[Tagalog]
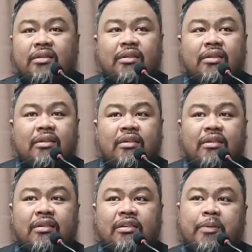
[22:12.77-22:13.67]
The
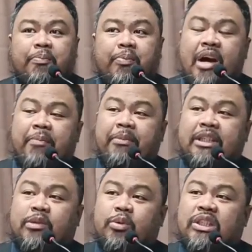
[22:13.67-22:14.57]
promise was
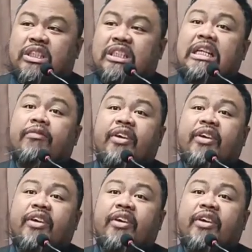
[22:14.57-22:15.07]
given to